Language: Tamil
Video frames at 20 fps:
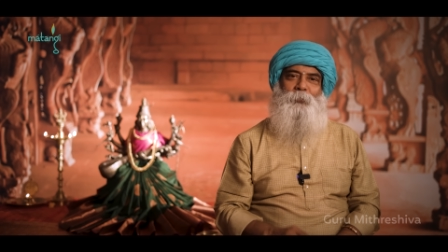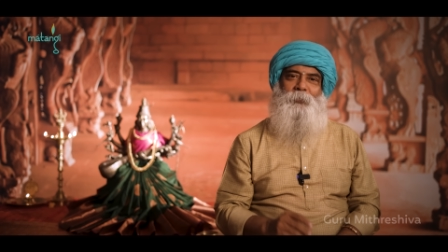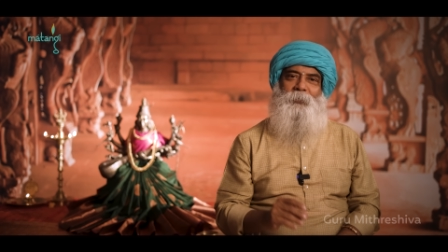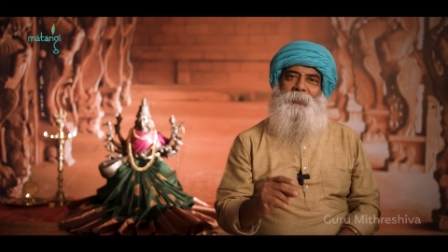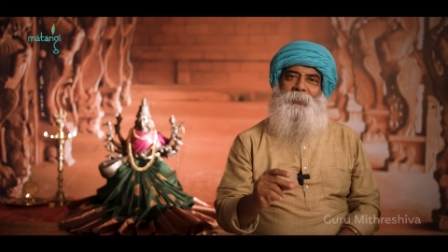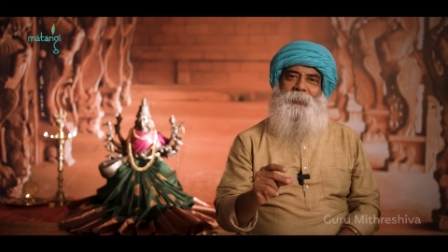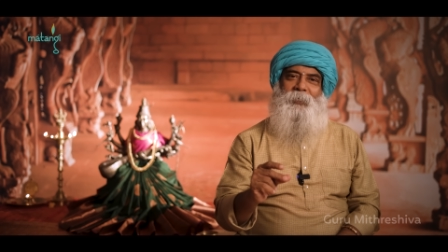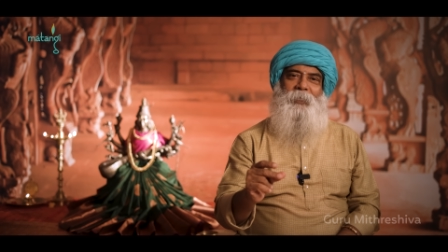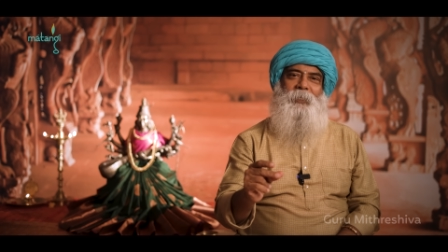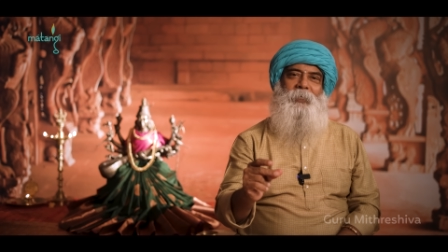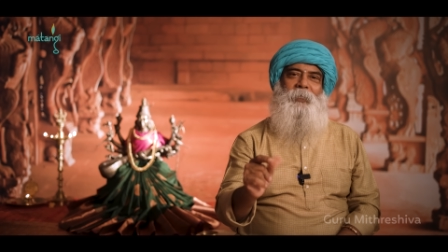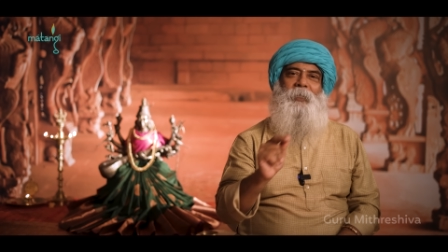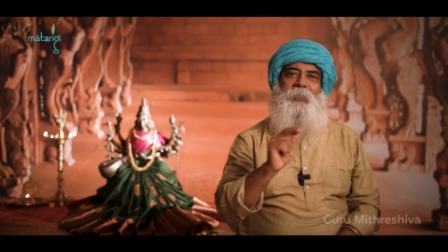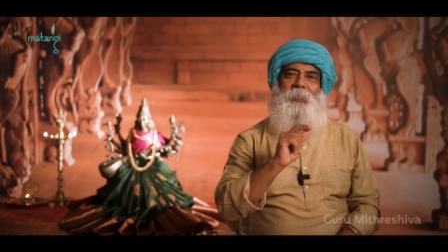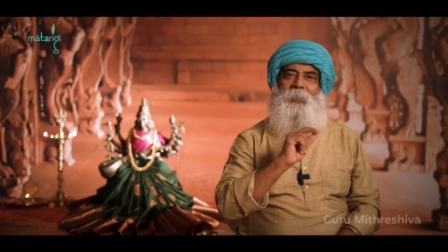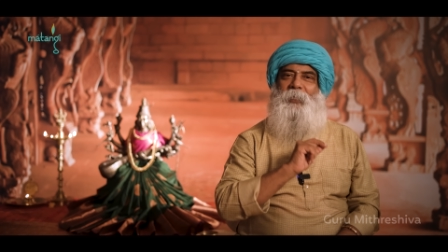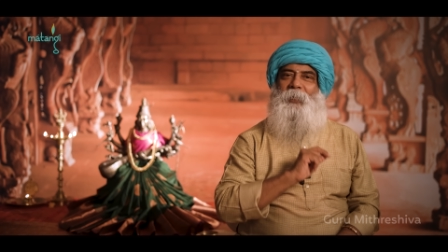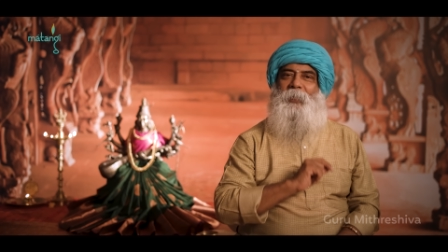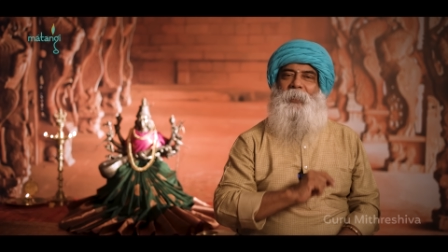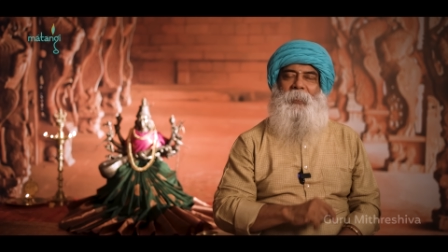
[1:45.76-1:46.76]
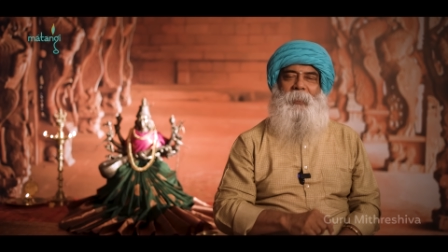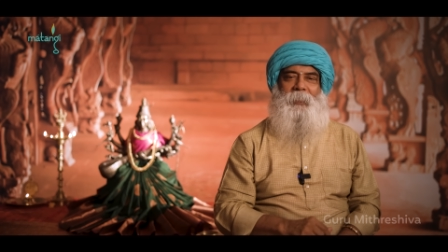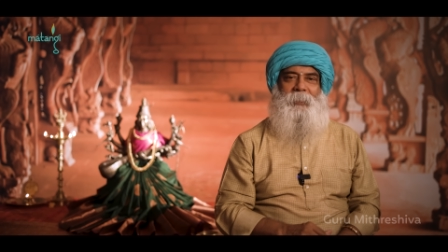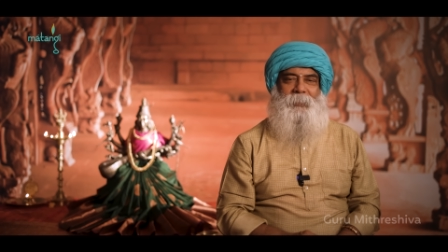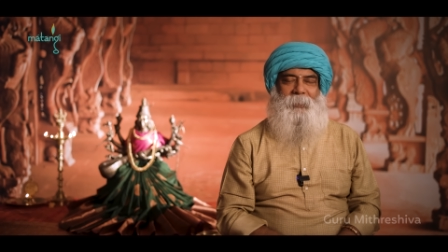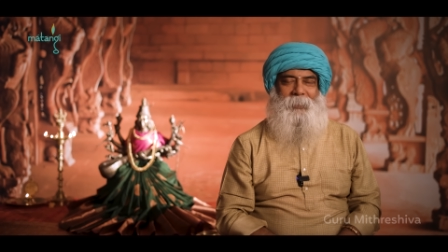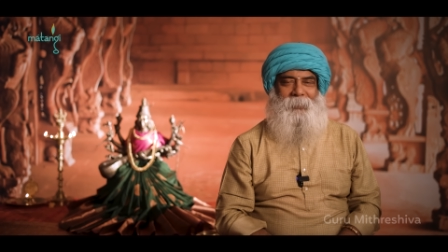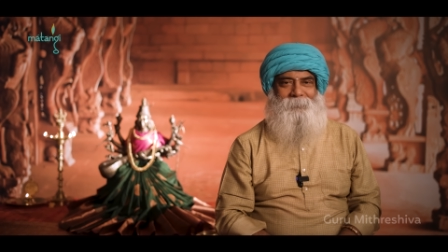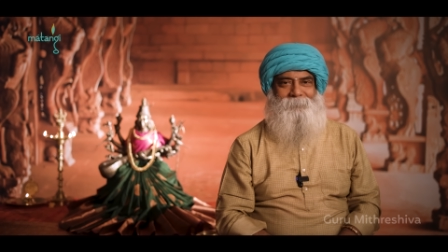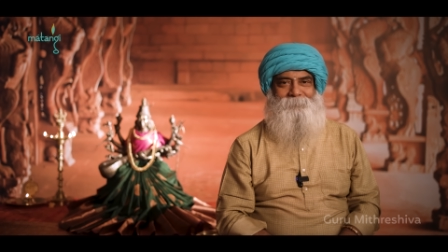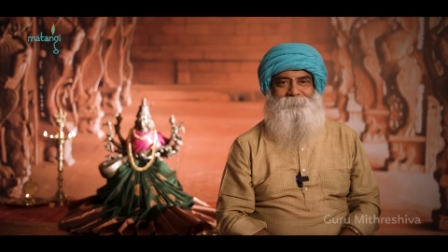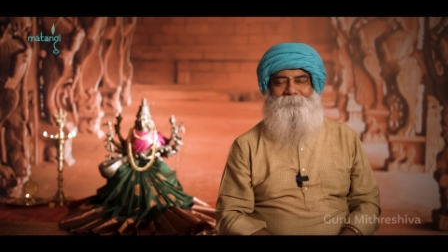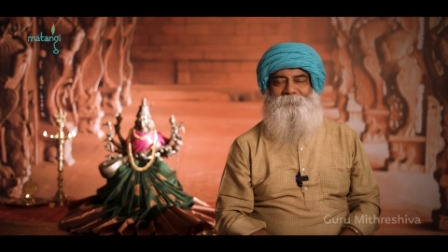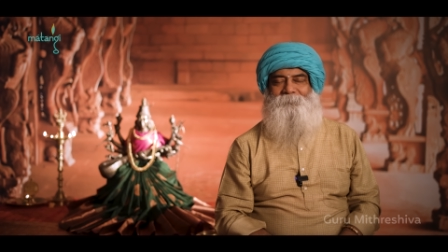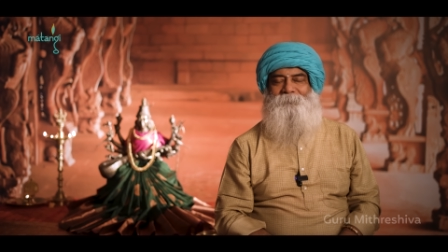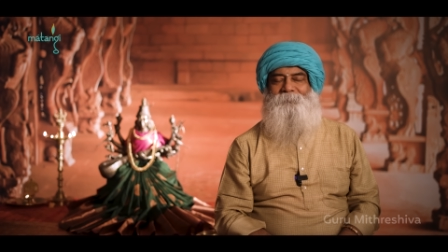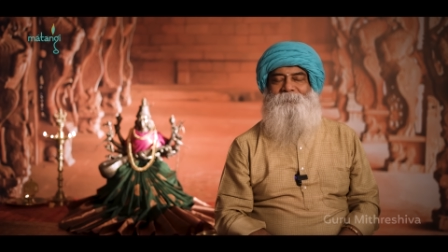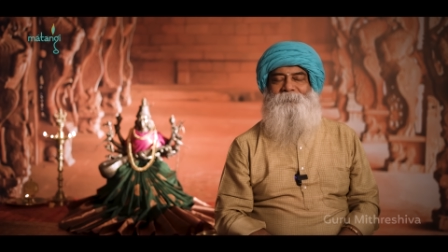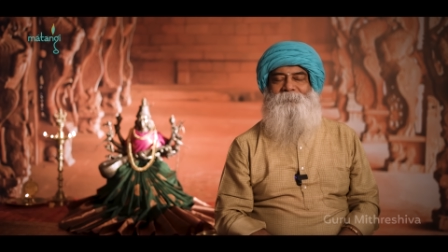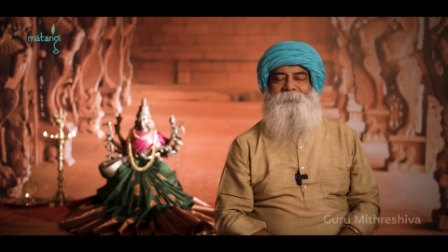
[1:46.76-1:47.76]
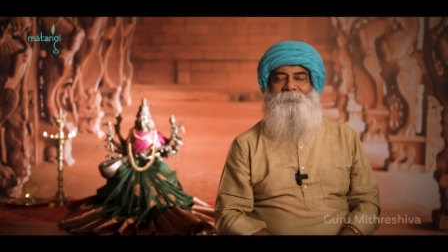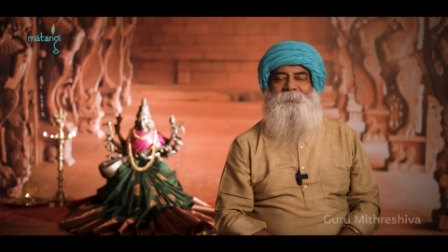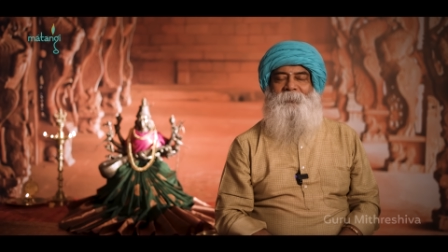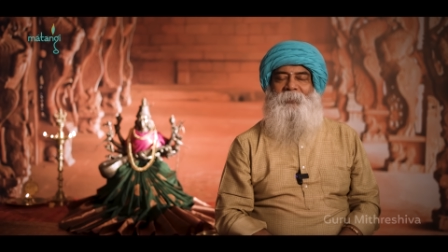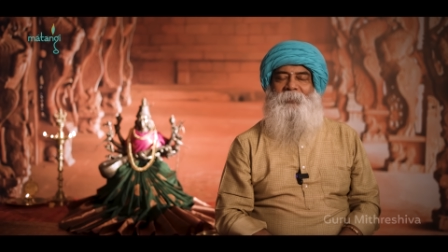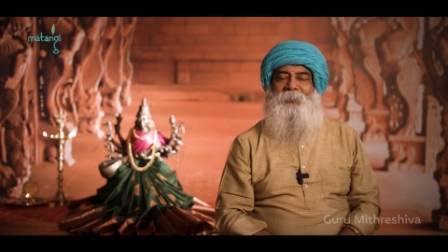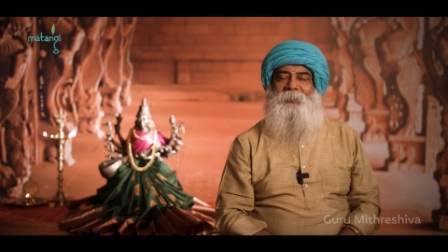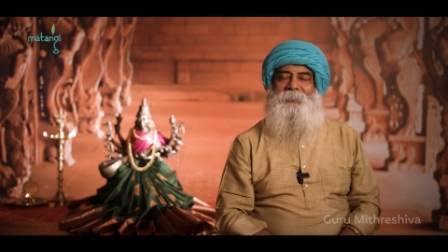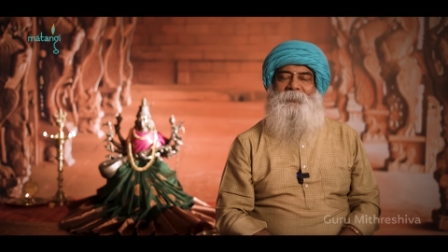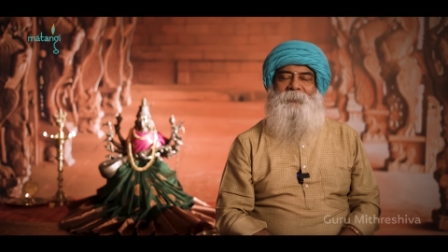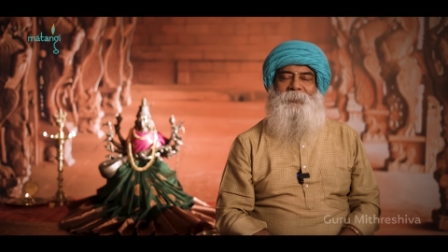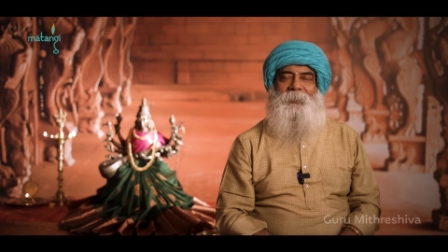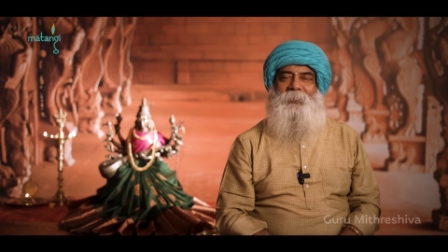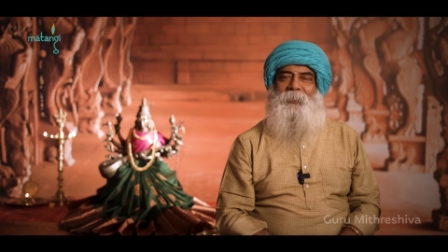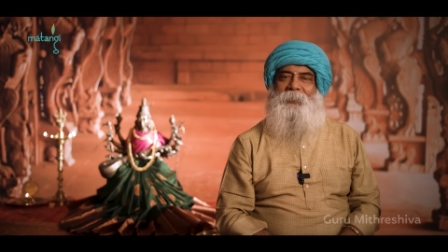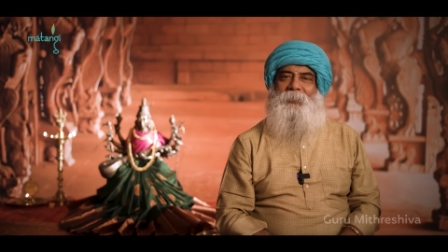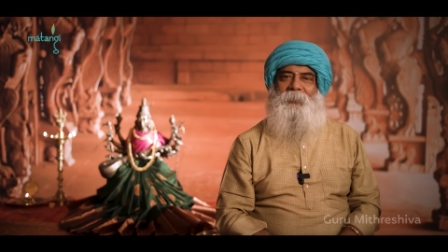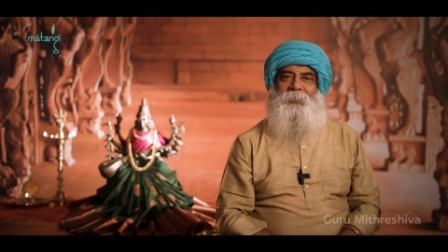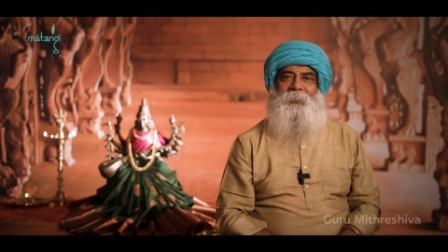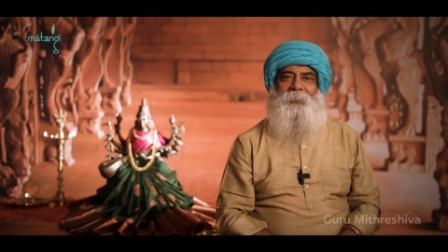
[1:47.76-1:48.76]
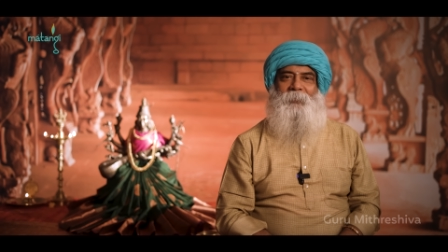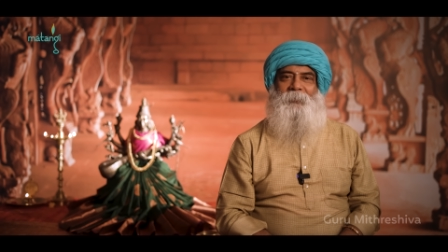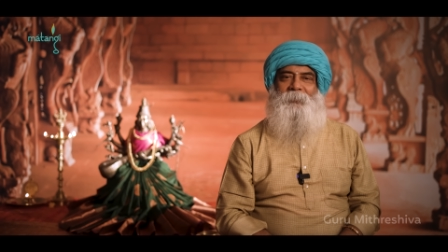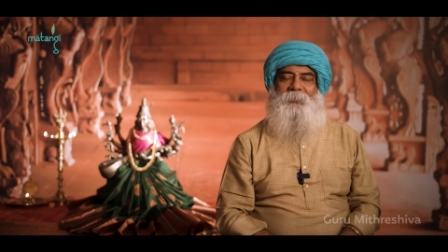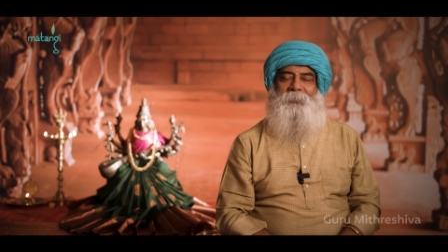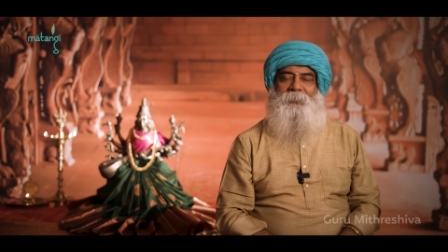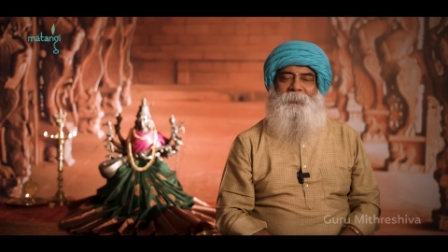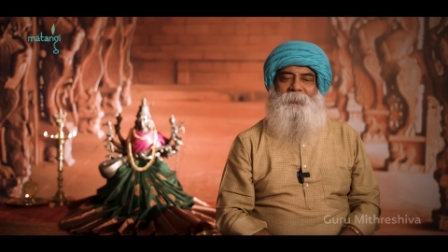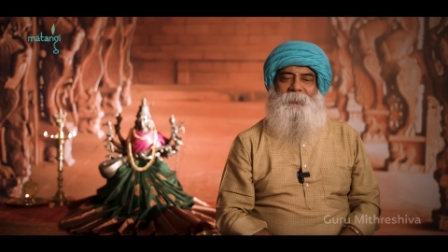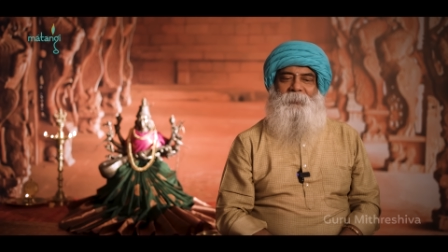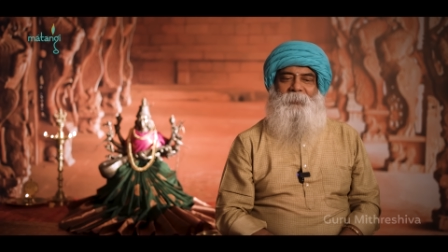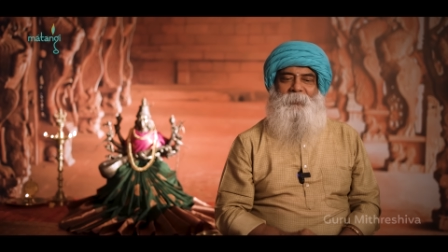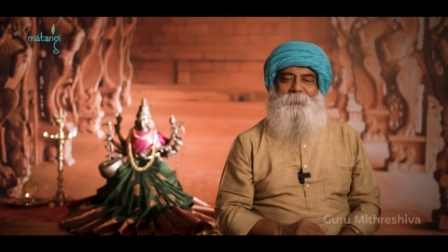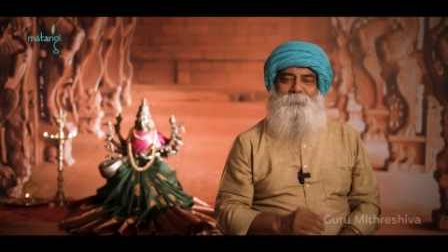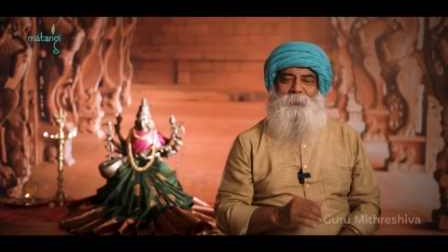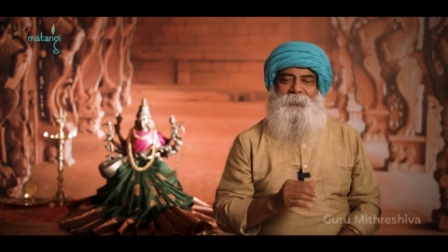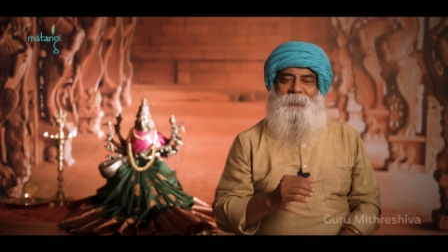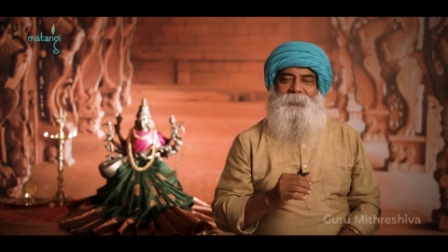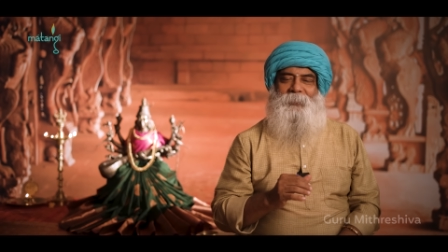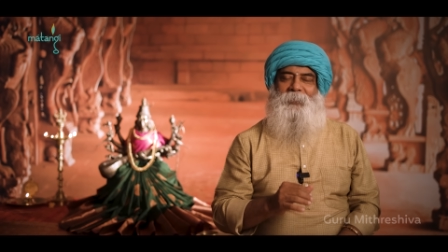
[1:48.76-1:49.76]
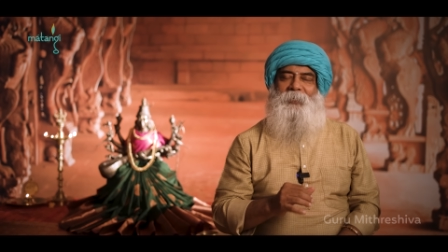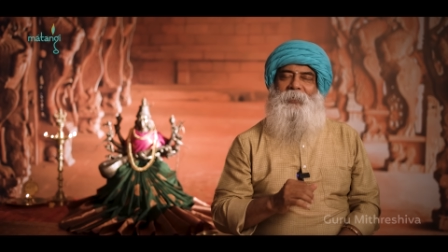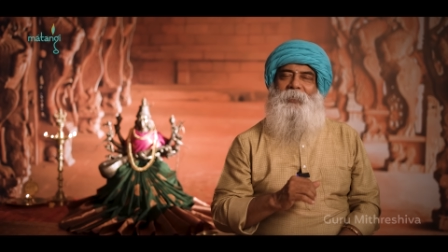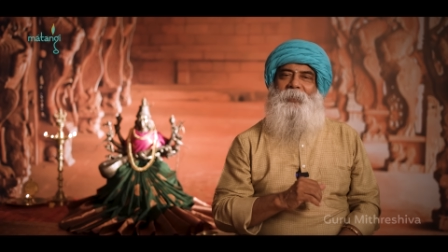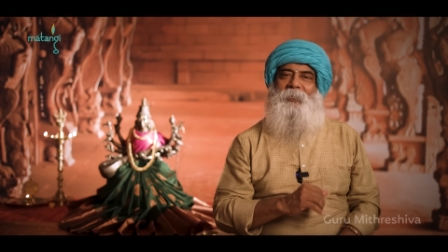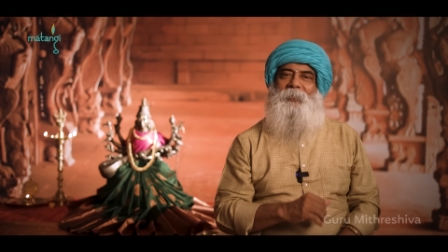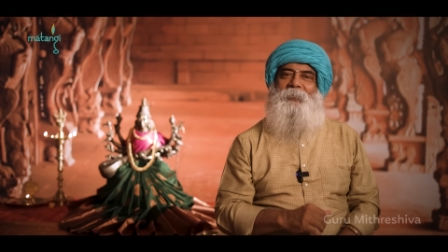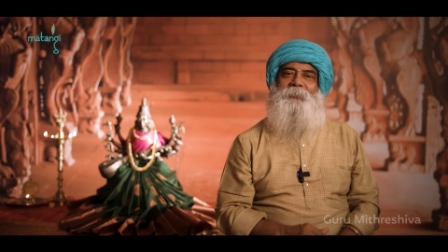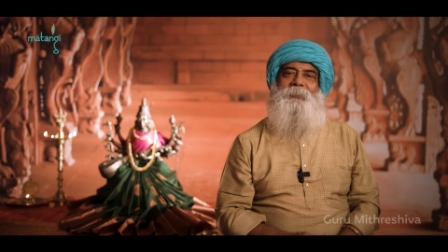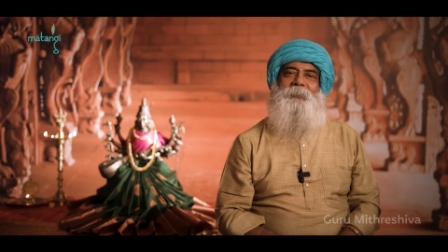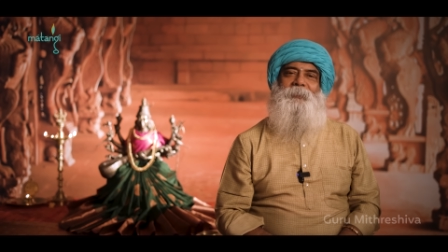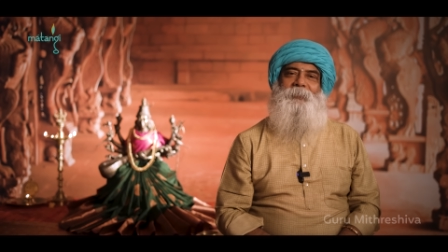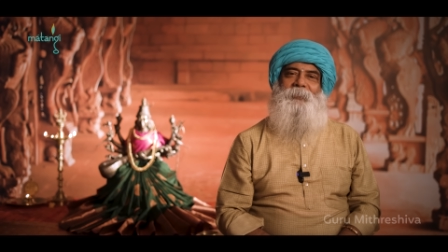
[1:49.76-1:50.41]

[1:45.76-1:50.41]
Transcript: ஒரு ட்ரெயினில் ஏறுறீங்க சார் சரியா இப்போ சென்னையிலேருந்து